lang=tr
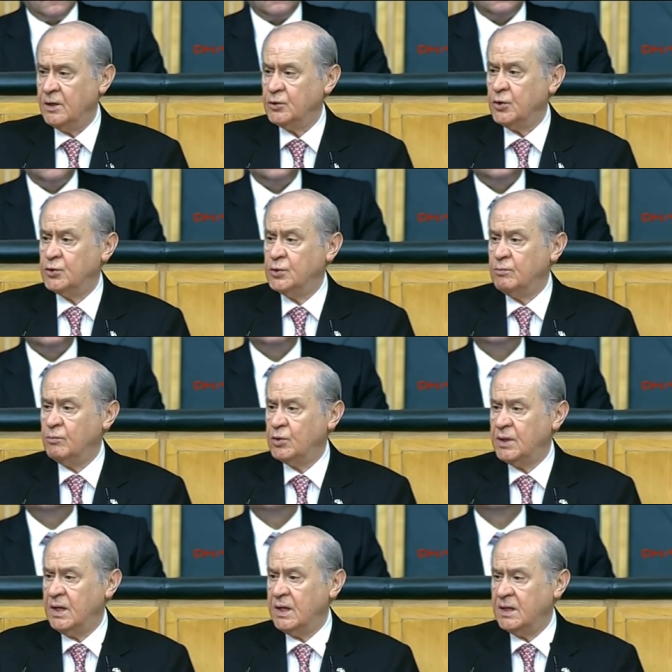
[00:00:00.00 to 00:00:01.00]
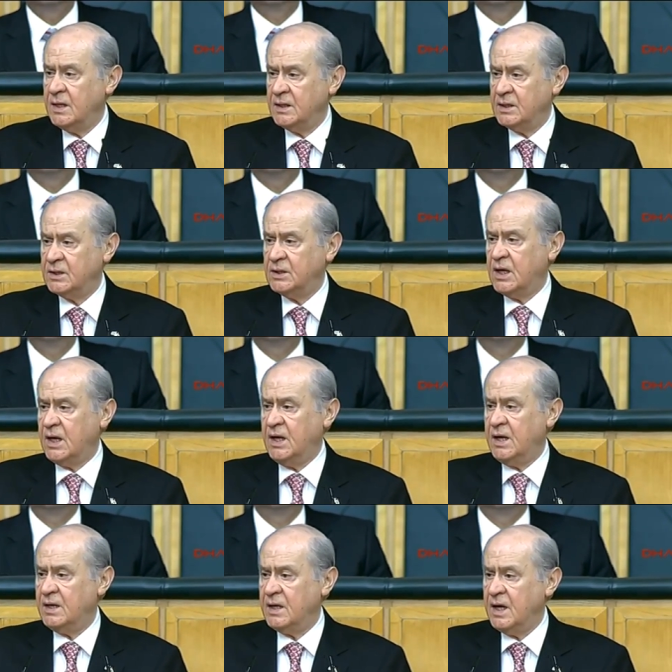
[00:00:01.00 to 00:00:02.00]
çözüm modellerine
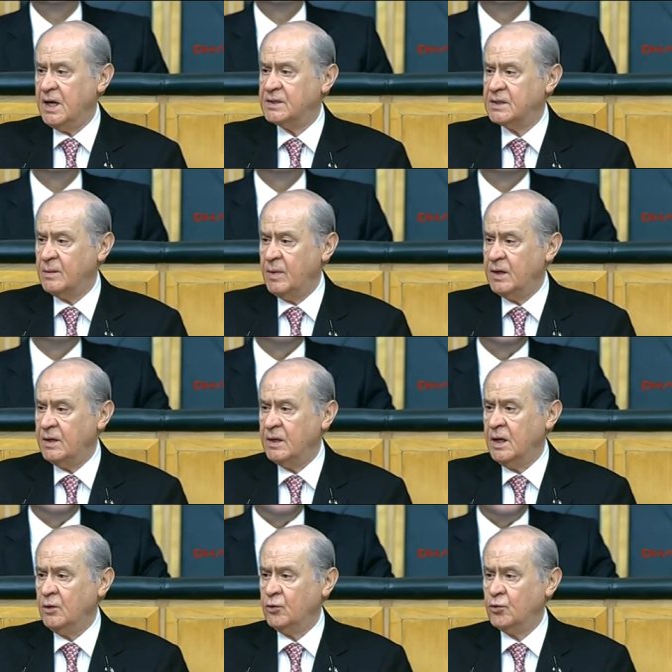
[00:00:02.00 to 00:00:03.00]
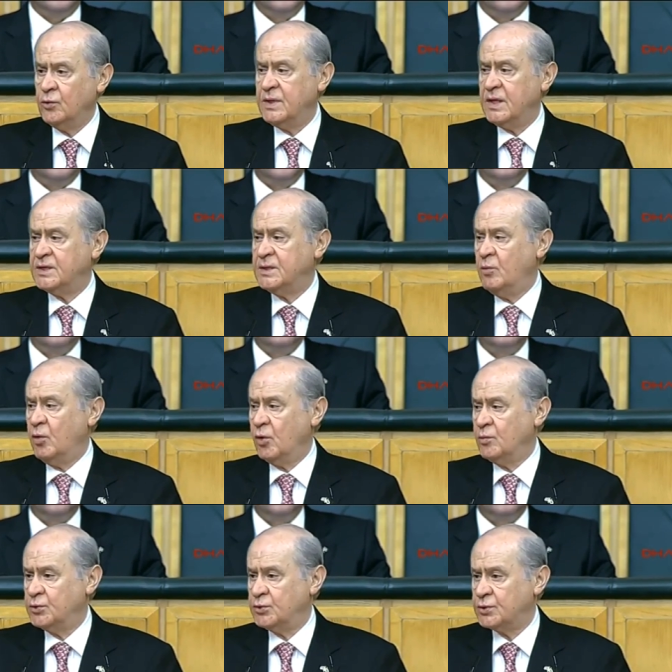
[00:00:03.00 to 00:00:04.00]
tıkayan her zaman Rum kesimi
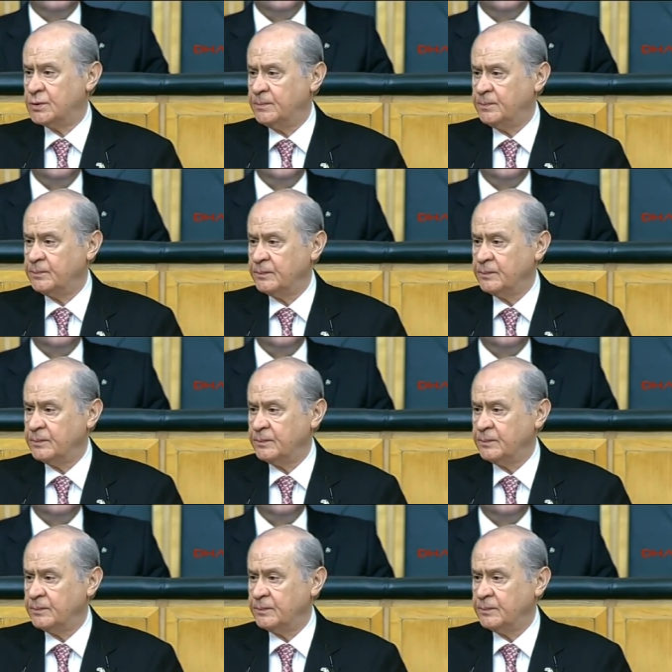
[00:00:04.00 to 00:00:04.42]
olmuştur.